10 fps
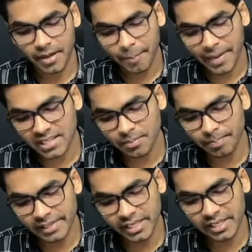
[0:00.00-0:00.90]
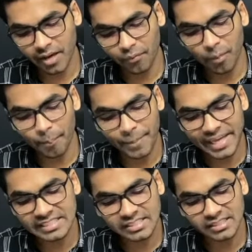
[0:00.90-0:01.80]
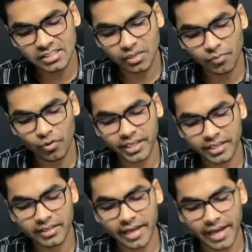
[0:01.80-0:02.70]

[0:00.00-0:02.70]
पहला सिंपल तरीका है फ्रॉम बेंजीन सल्फोनिक